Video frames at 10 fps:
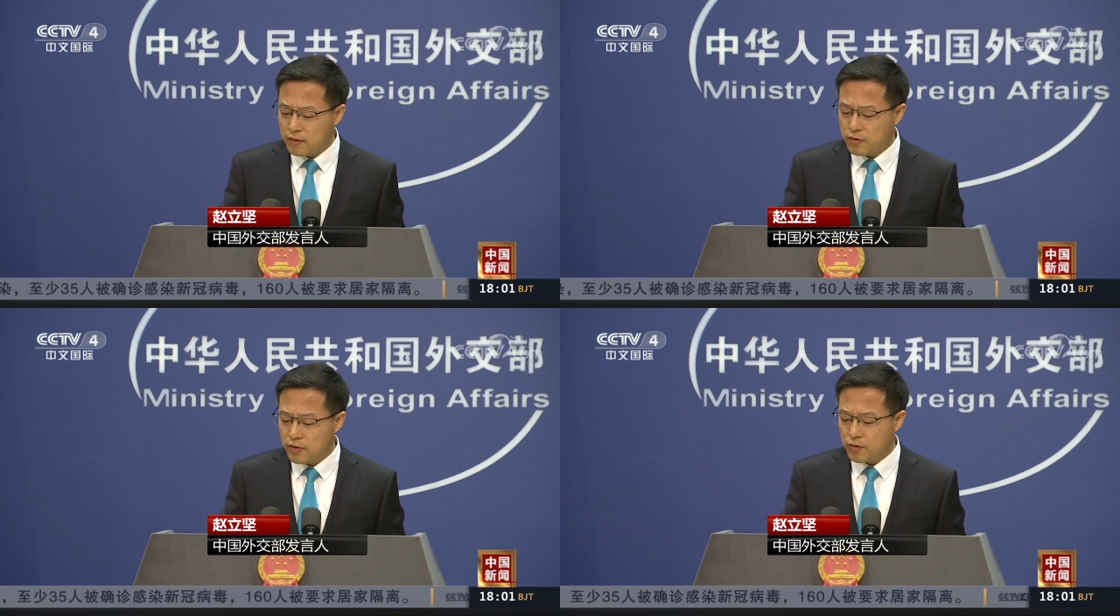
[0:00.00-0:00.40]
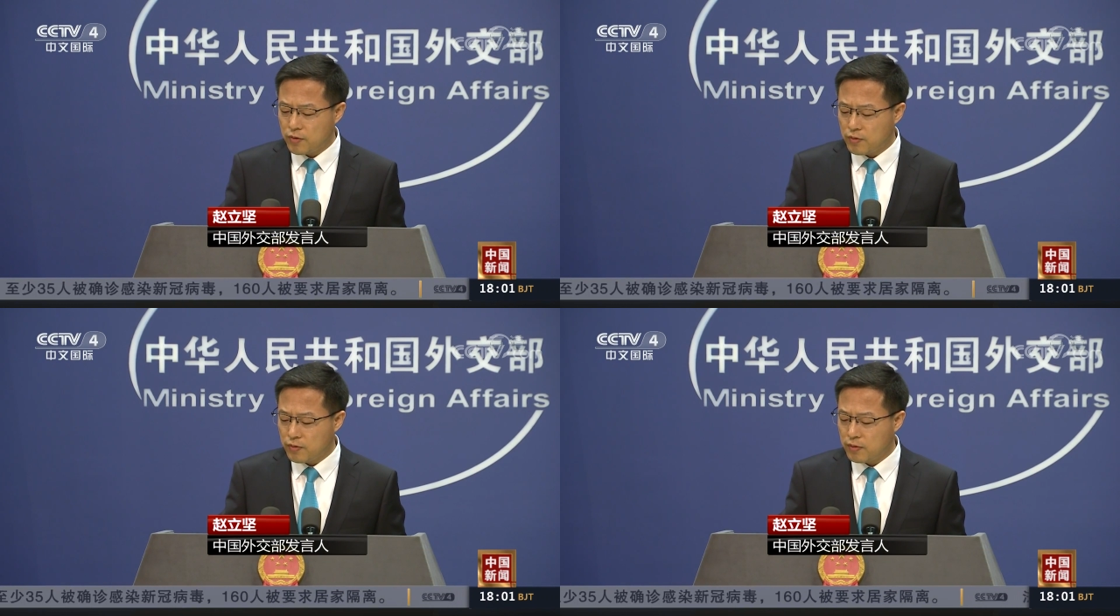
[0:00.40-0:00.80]

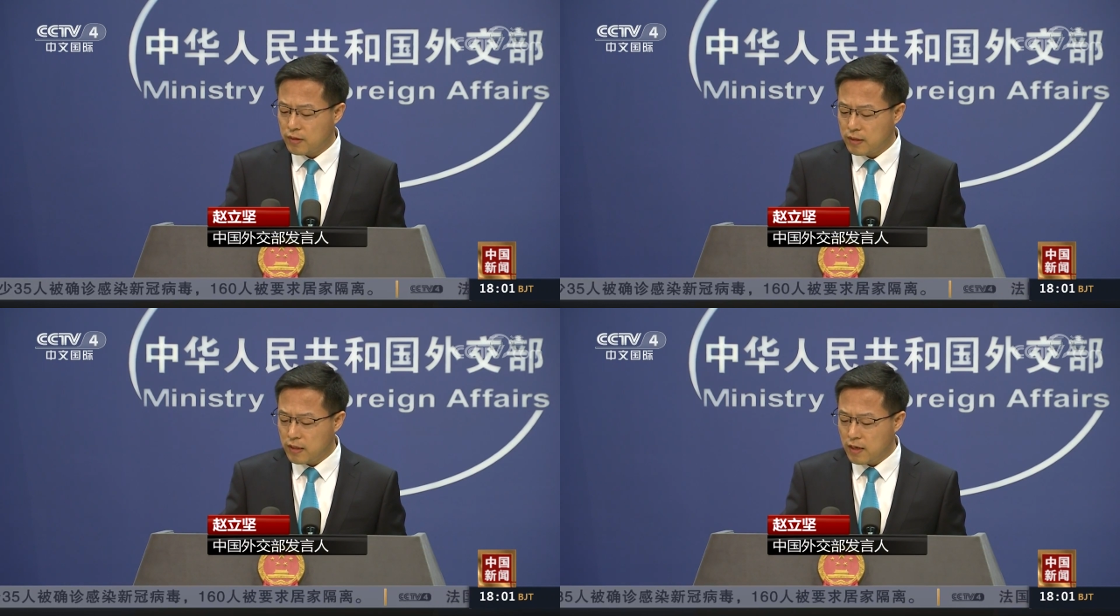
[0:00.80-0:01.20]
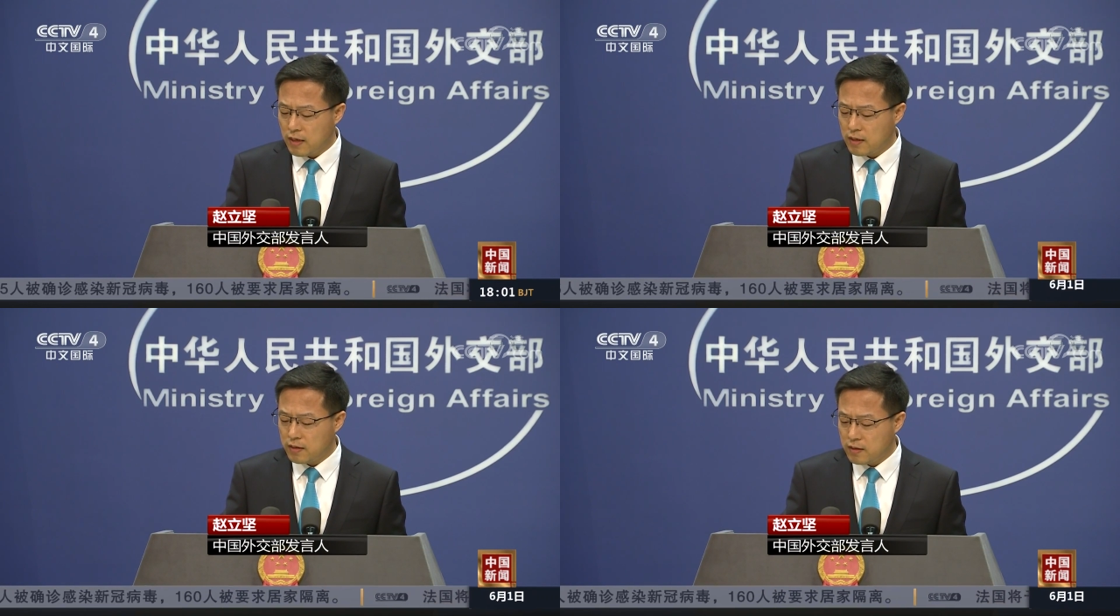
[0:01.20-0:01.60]
就建
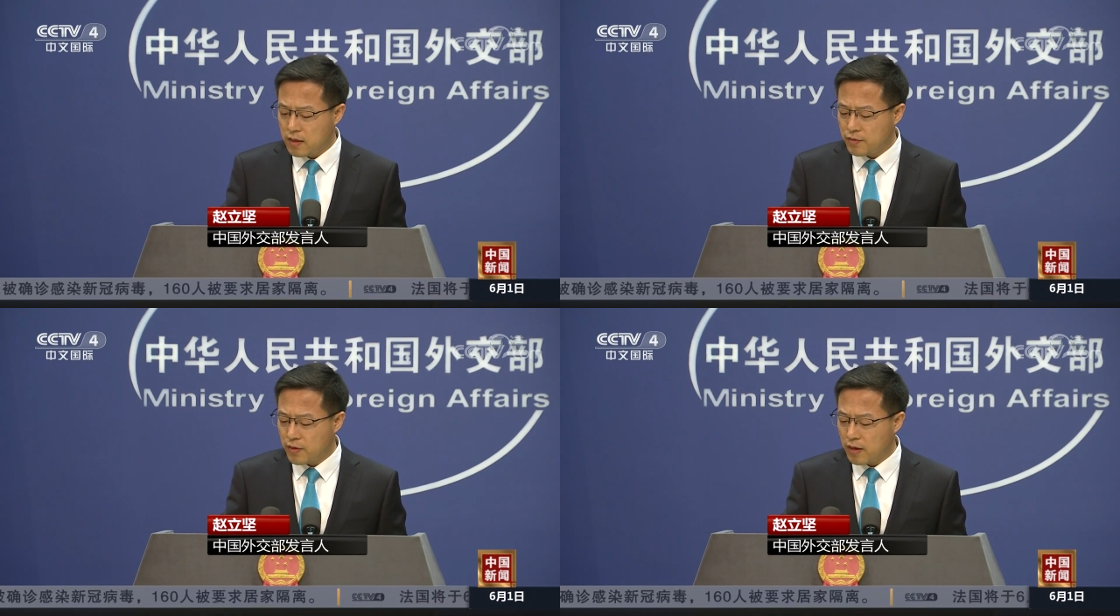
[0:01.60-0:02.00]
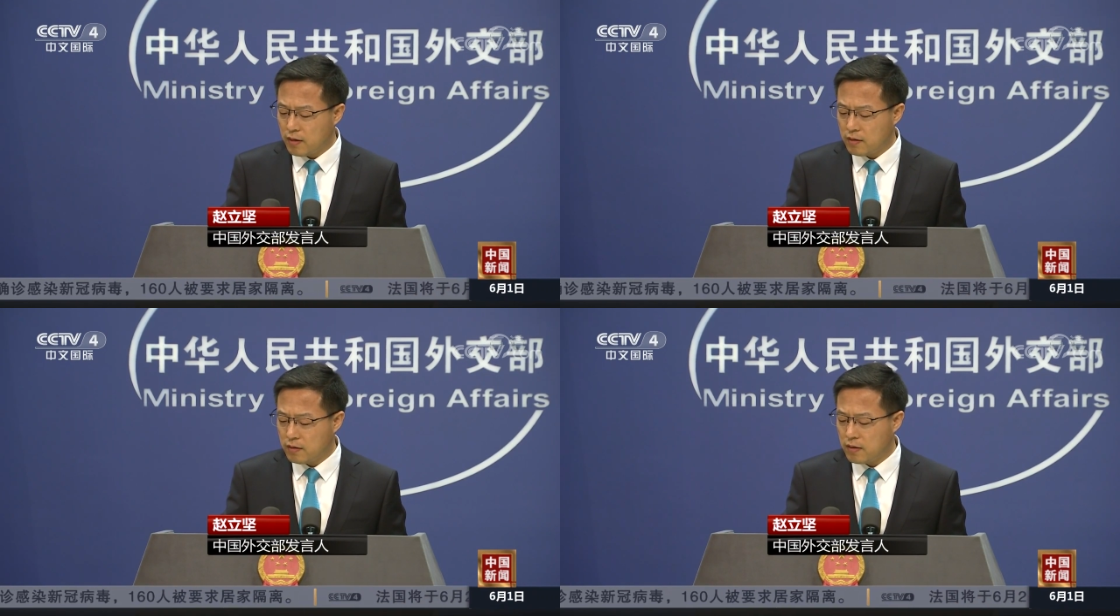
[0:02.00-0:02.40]
立健全
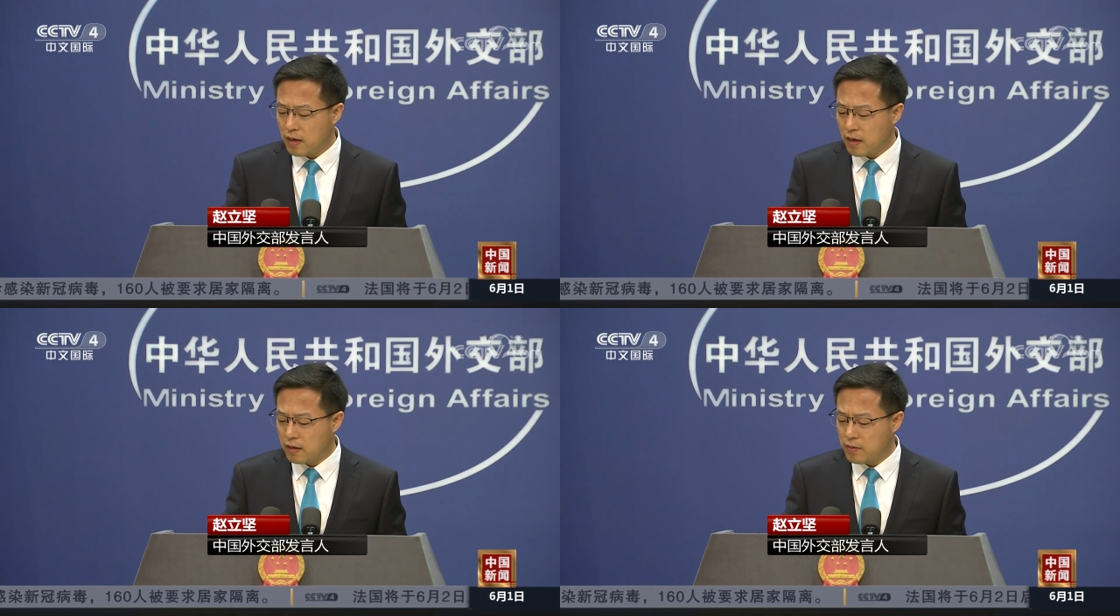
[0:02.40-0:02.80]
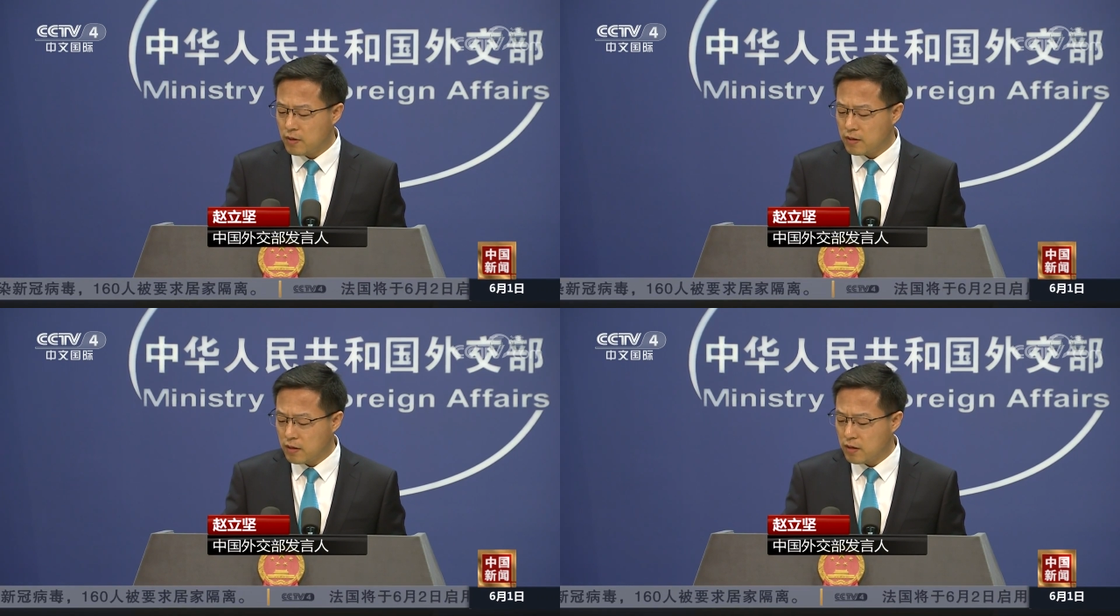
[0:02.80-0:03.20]
香港特别
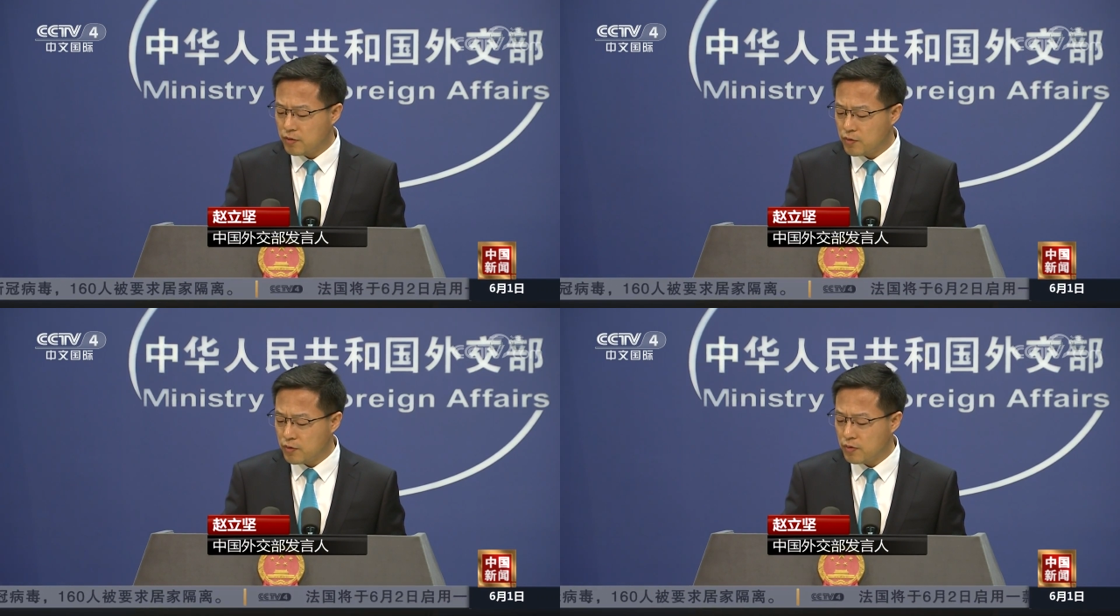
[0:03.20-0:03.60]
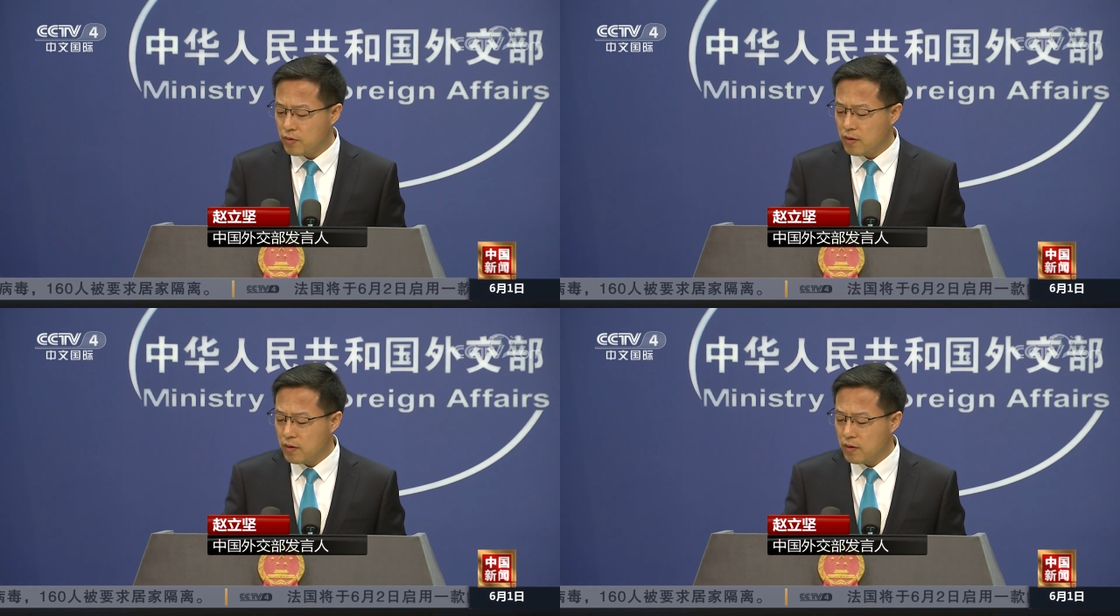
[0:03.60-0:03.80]
行政区